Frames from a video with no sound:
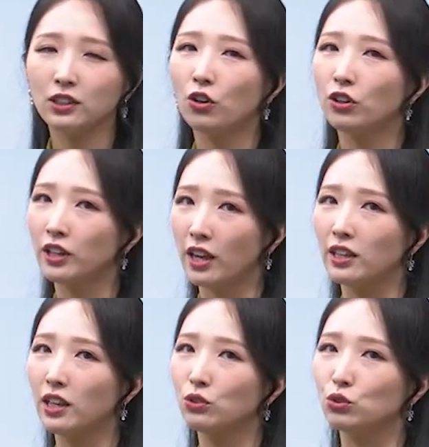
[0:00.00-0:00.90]
거를
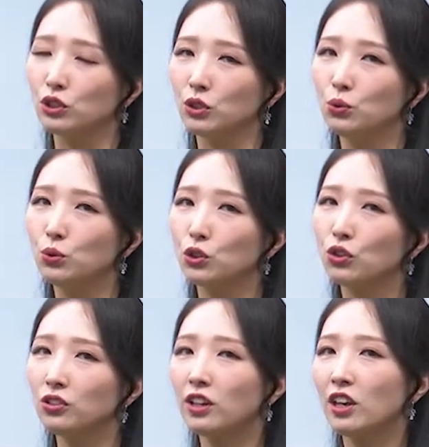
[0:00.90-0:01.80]
얘기해 주시고
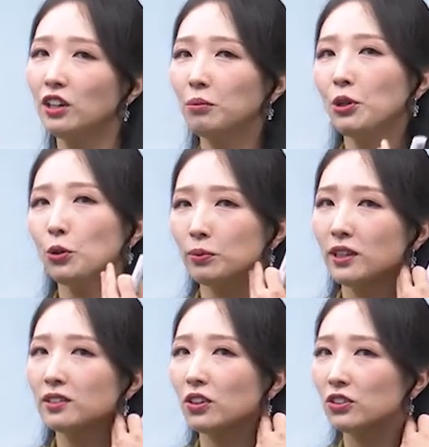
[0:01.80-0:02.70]
저는 되게 흥미롭게
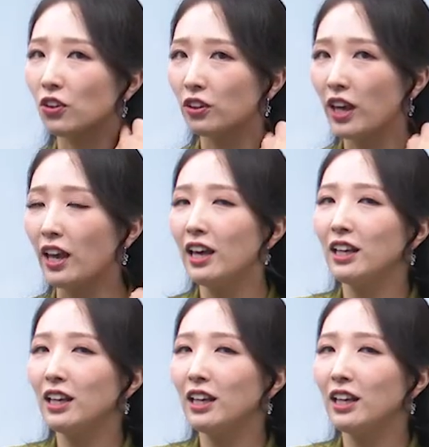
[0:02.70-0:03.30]
들었던 게